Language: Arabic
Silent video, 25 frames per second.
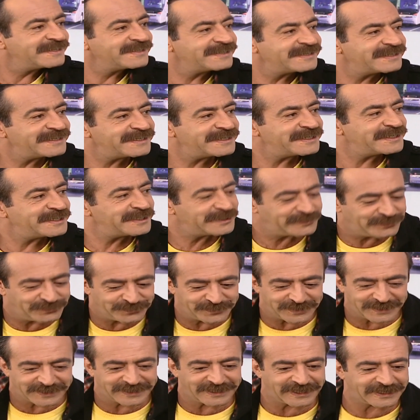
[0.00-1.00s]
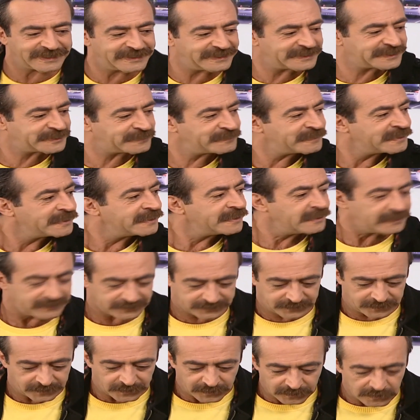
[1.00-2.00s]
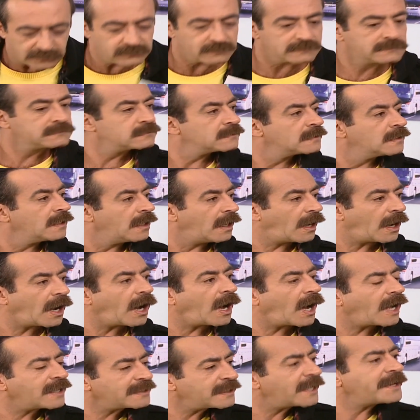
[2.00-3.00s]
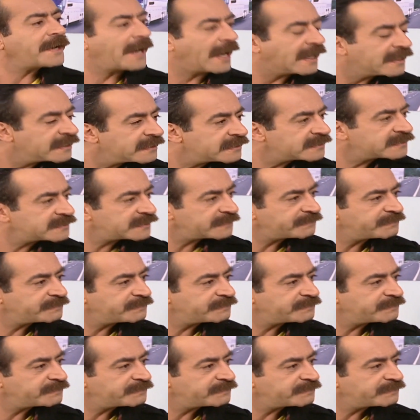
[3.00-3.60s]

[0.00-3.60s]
اهلا وسهلا اخوي أه تريد